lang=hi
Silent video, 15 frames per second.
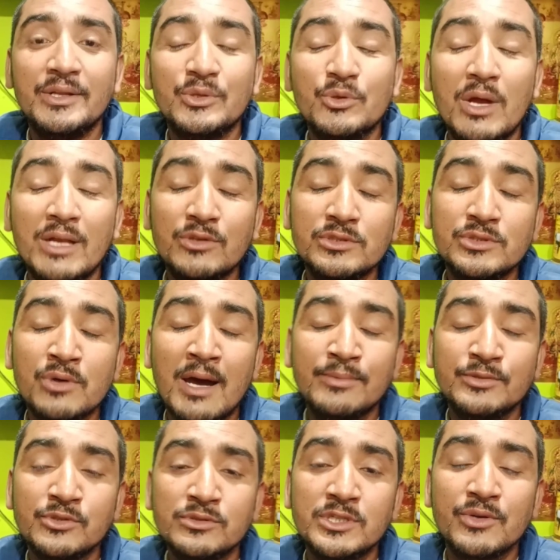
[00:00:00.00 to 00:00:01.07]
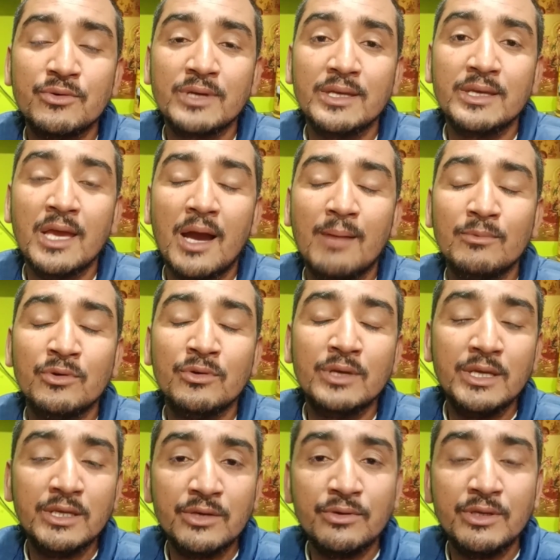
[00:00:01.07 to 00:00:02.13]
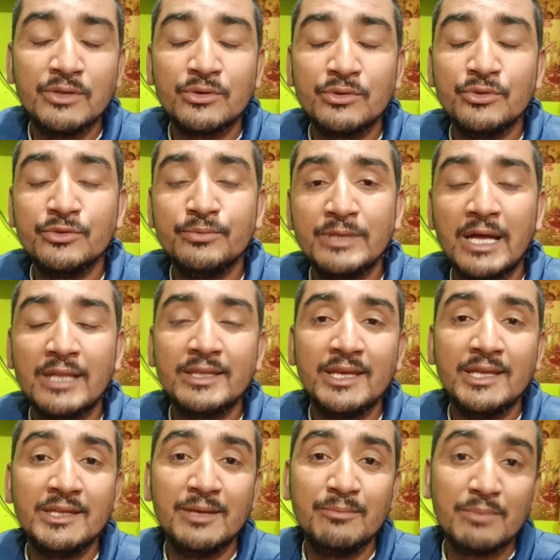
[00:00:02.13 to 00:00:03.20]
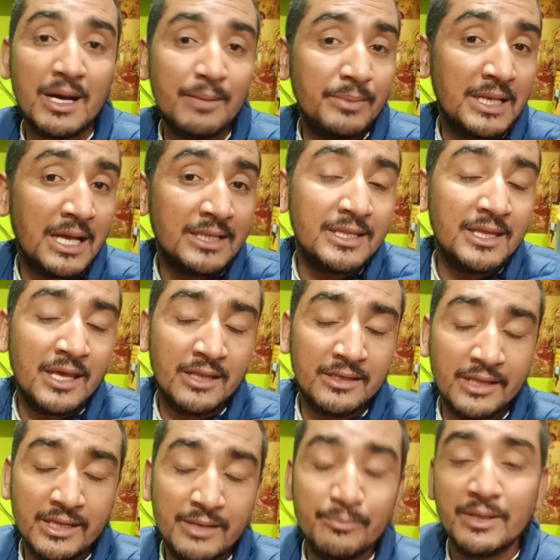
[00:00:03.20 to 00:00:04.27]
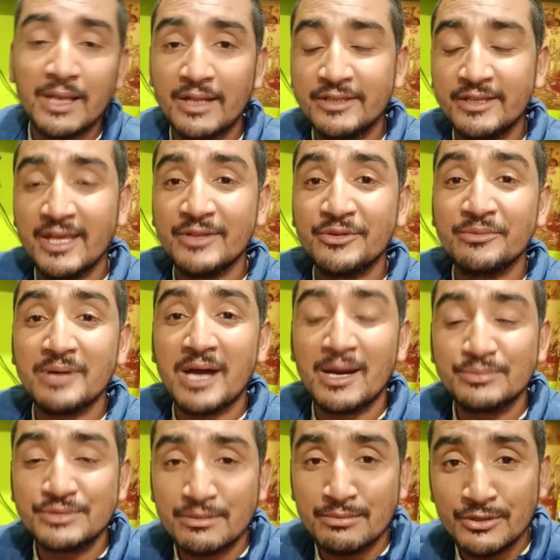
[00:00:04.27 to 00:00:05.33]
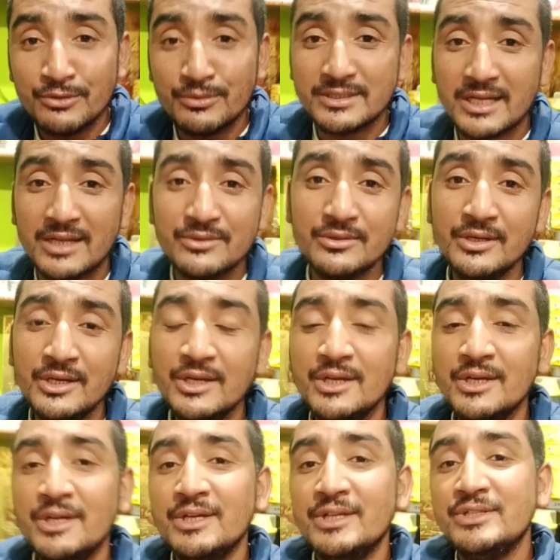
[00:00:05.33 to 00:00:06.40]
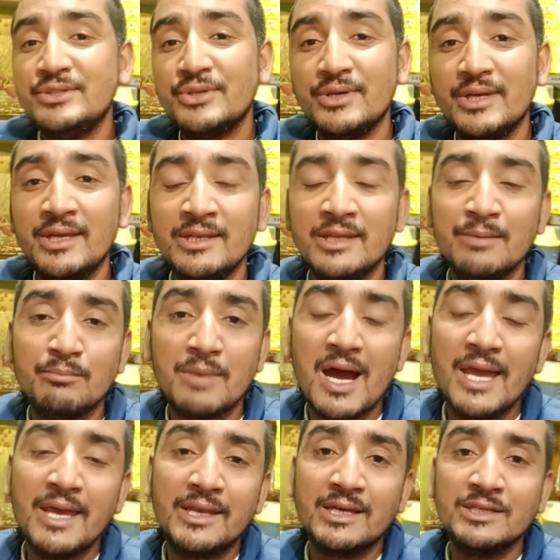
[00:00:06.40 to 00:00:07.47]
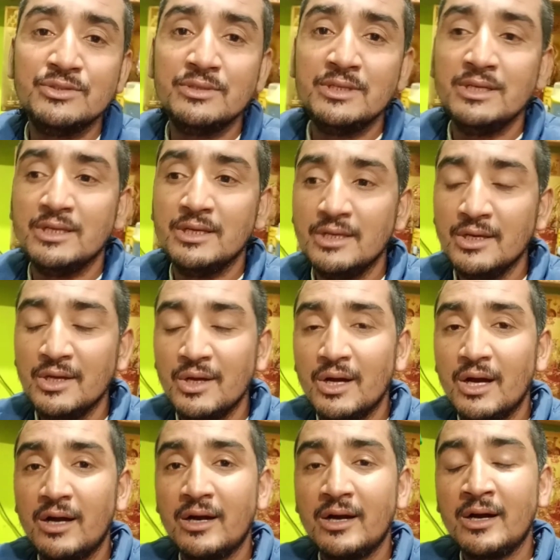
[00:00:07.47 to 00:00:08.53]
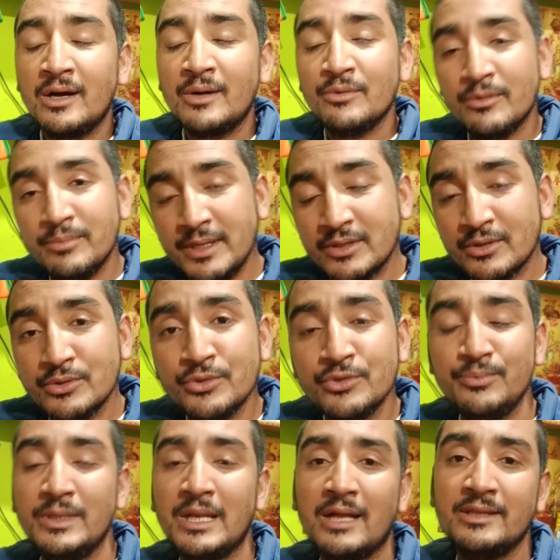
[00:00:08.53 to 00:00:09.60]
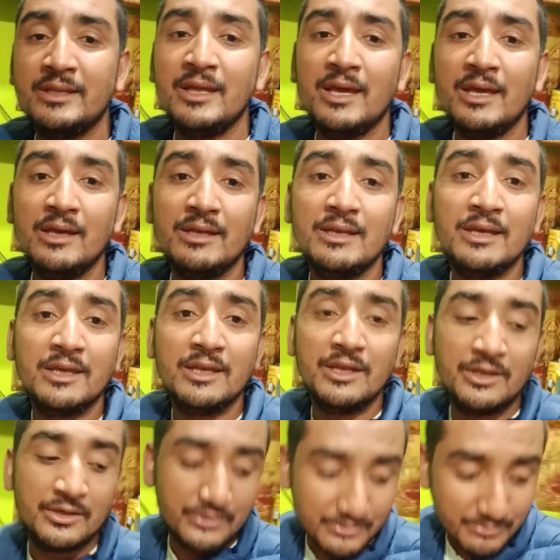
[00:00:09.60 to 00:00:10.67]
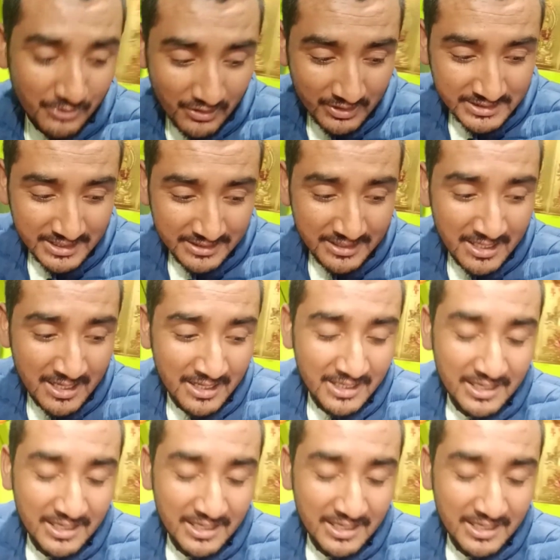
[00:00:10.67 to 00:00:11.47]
तो यार दोस्तों आप सोच रहे होंगे कि हम लोग ही क्यों इनको दूध पिलाते हैं इनकी माँ पिलाती है या नहीं पिलाती है तो मैं आप सभी को बता दूँ जो इनकी माँ है ना जूली आ, वो भी इनको दूध पिलाती है लेकिन इनको बहुत ज़्यादा